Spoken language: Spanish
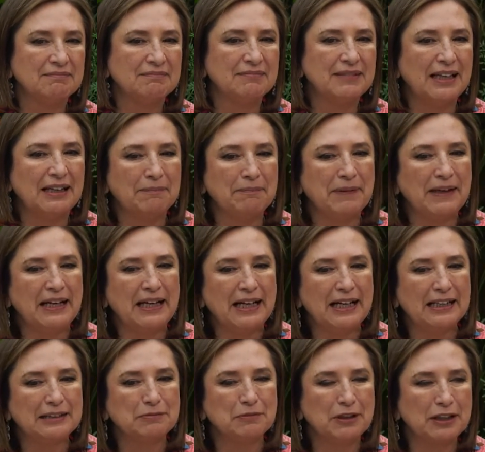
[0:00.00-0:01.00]
de ver a
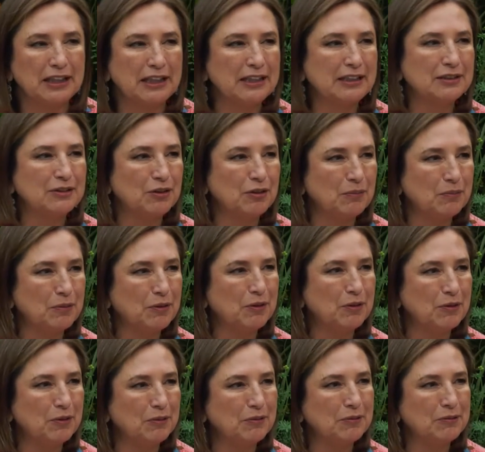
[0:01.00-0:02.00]
las mujeres
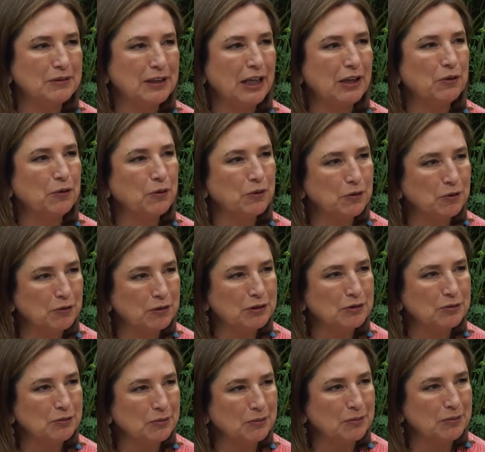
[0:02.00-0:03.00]
como un adorno en
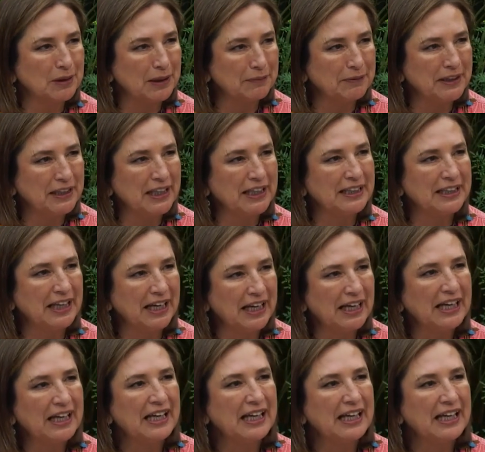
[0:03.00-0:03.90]
su gabinete